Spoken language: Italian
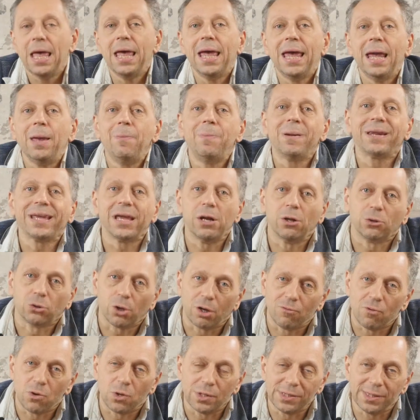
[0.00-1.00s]
E perché lo
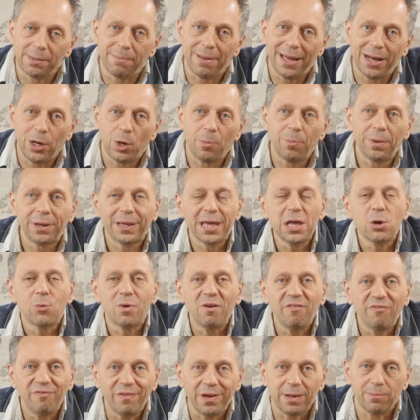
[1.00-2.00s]
trovo così bello? Perché in
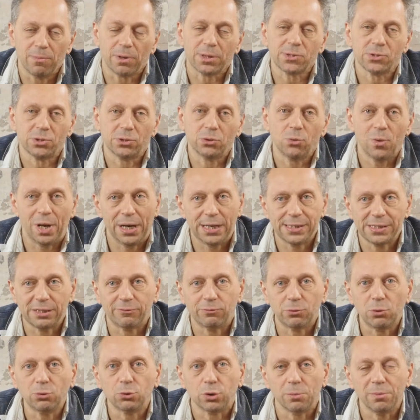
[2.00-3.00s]
quel film Orson Welles ha
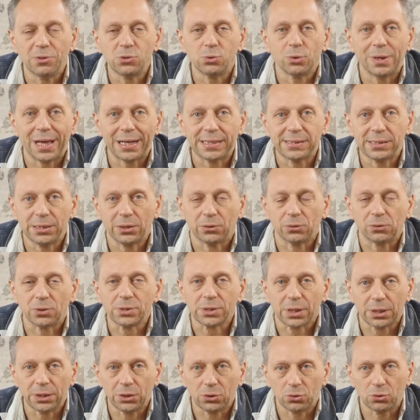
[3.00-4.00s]
voluto misurarsi con lo
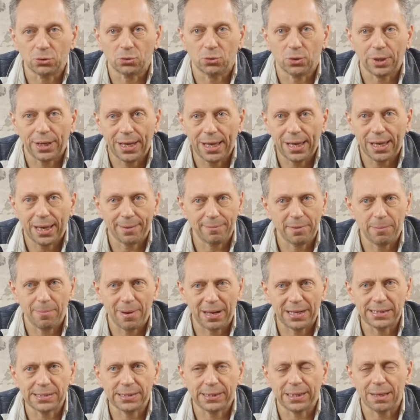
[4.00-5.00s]
scrittore, che mi
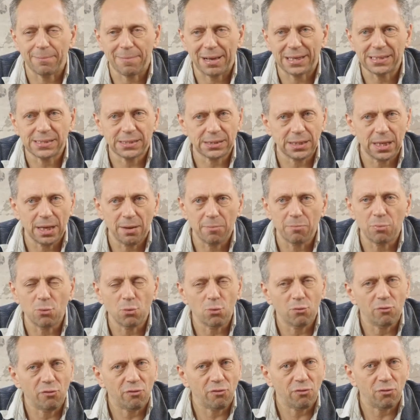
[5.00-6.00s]
pare si chiamasse
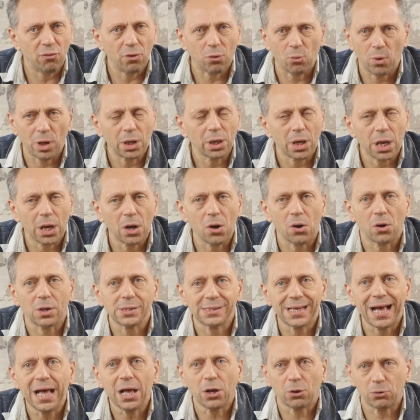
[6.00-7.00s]
Buff o qualche
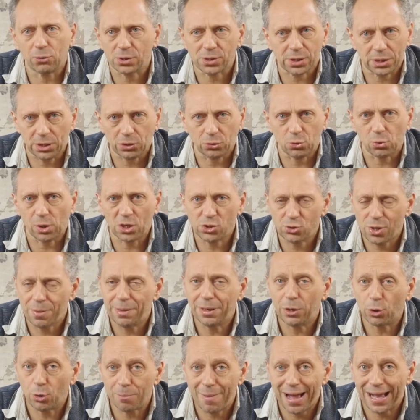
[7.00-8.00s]
cosa, con lo scrittore cioè
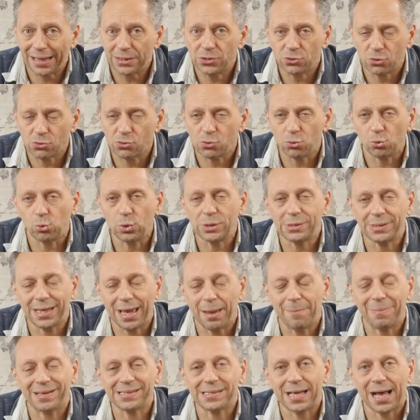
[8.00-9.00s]
del romanzo su cui si è
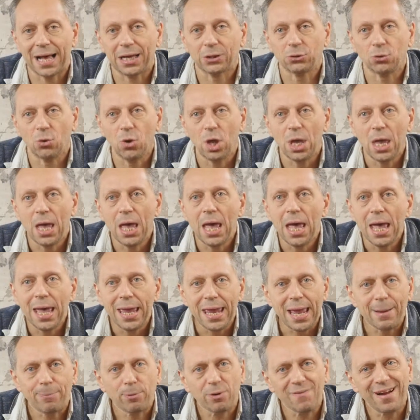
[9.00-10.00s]
basato,
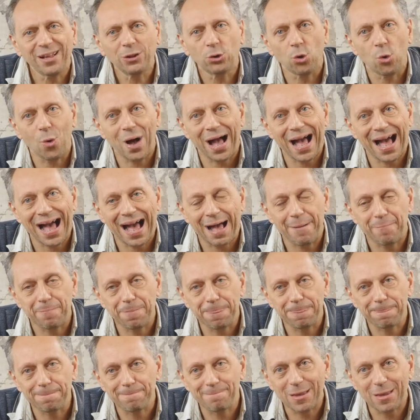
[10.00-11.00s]
e ha provato a
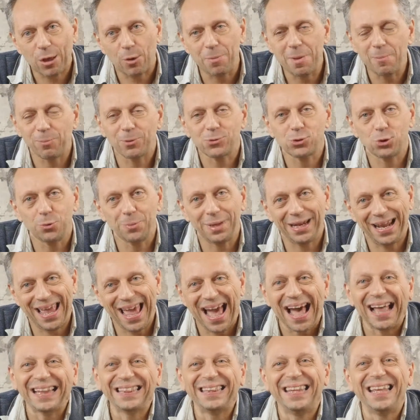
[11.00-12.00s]
come posso dire,
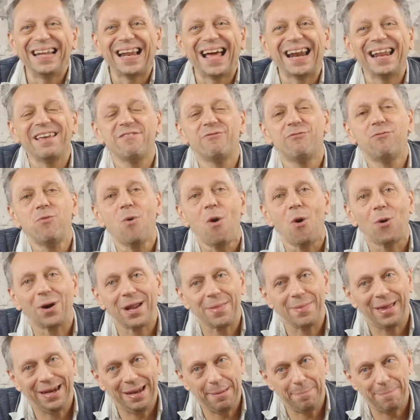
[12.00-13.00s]
a tirare fuori
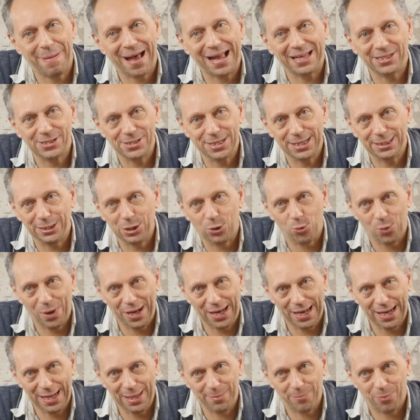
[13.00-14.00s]
dalle pagine di quel
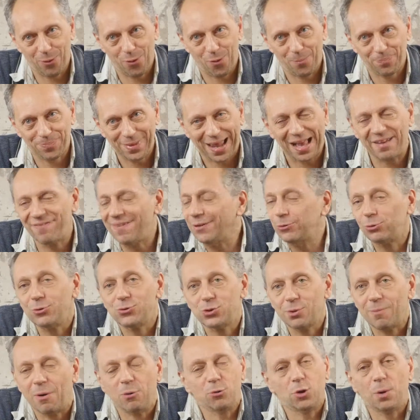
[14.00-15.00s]
libro. Ha fatto
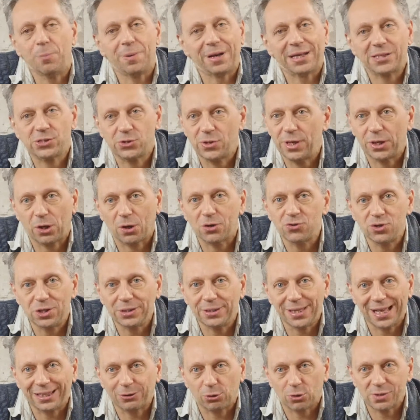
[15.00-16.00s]
insomma un'operazione che oggi in
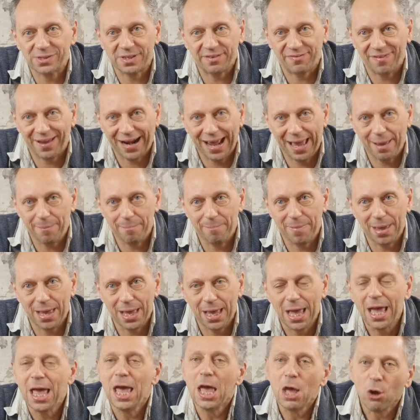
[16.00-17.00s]
teatro si farebbe.
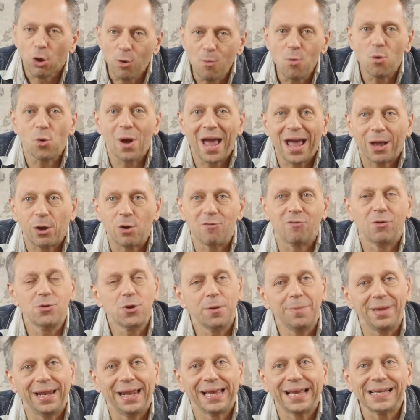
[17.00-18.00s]
Comunque, ecco, voglio
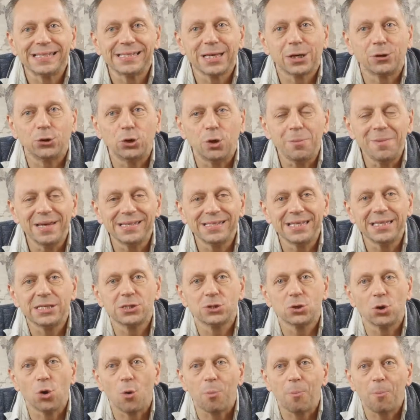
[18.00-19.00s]
dire che secondo me
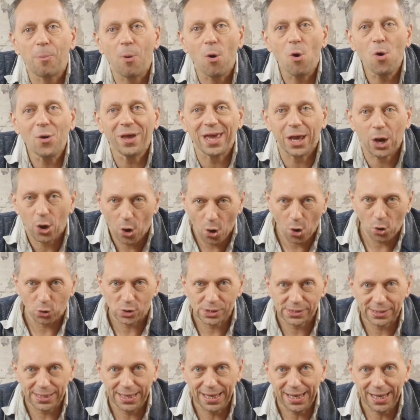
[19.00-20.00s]
esistono poche
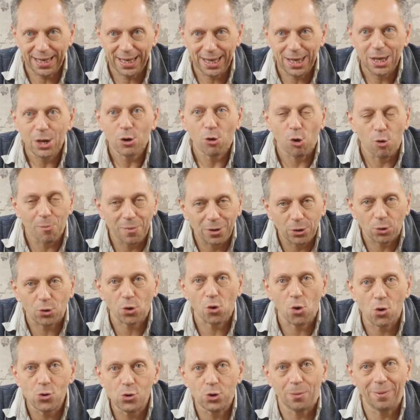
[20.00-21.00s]
cose come
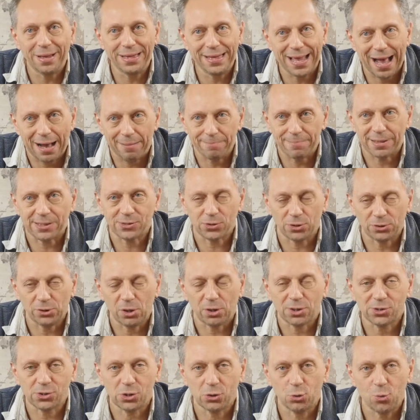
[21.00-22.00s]
l'orgoglio degli Anderson di
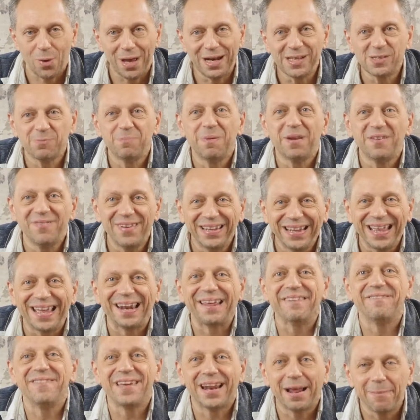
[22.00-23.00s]
Orson Welles per
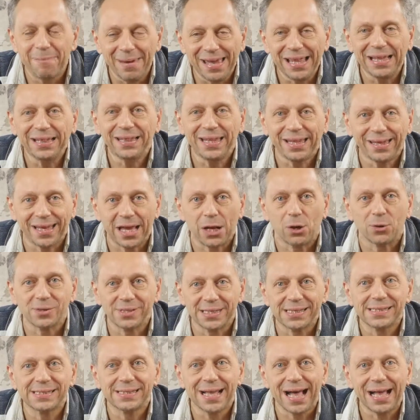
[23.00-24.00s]
vedere veramente che cos'è
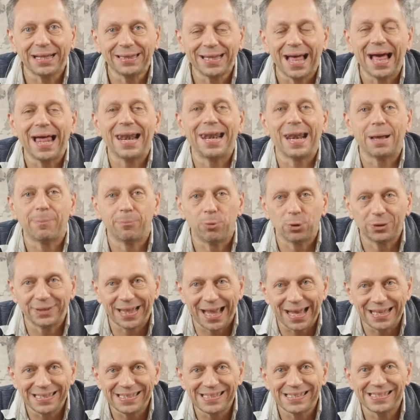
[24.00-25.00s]
stata la
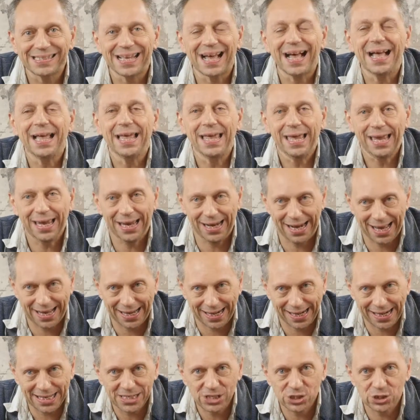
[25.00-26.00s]
potenza e la
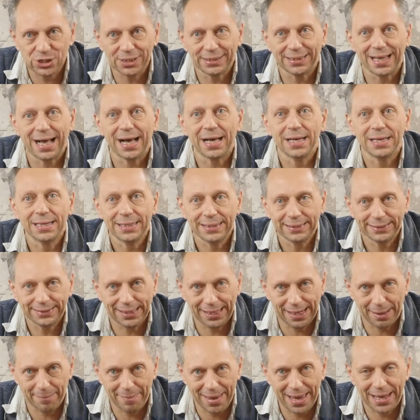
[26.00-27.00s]
crescita
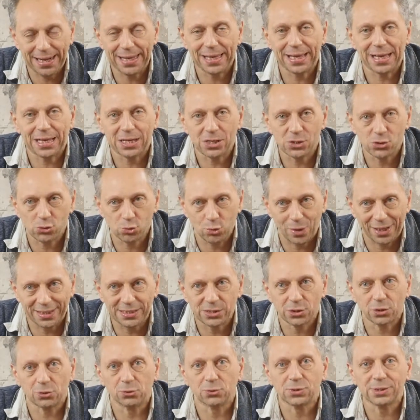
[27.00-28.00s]
dell'America sulla
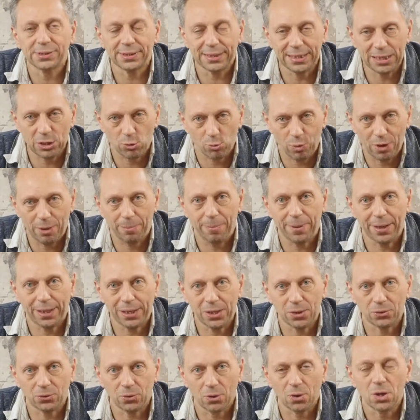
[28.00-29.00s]
East Coast in quel
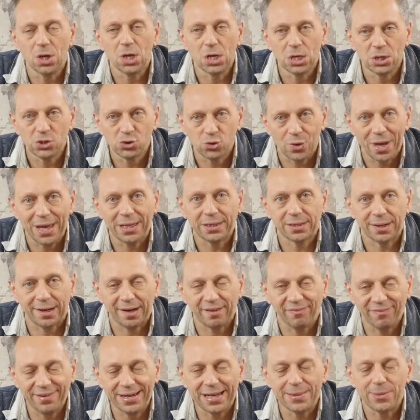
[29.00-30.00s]
periodo, cioè tra la
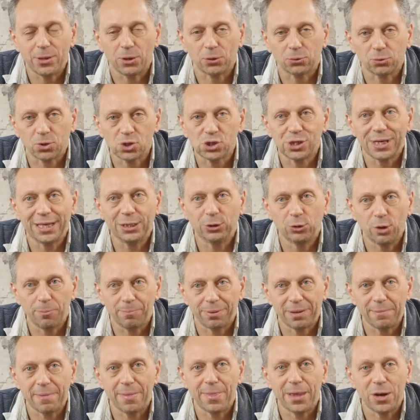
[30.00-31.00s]
fine dell'Ottocento e i
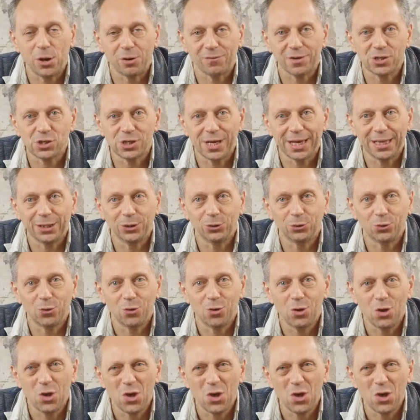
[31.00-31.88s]
primi del Novecento.